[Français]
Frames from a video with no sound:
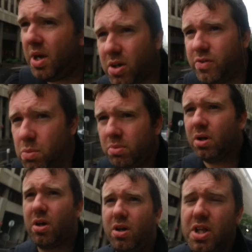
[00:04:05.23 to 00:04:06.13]
qu'ils vont me
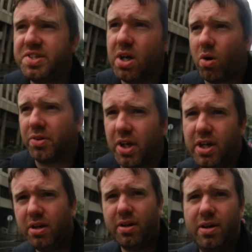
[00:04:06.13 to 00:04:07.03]
laisser rentrer.
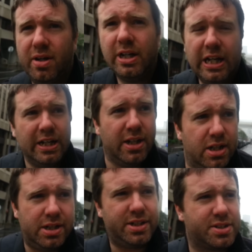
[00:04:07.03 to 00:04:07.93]

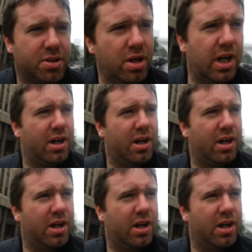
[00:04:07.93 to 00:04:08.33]
Parce que là,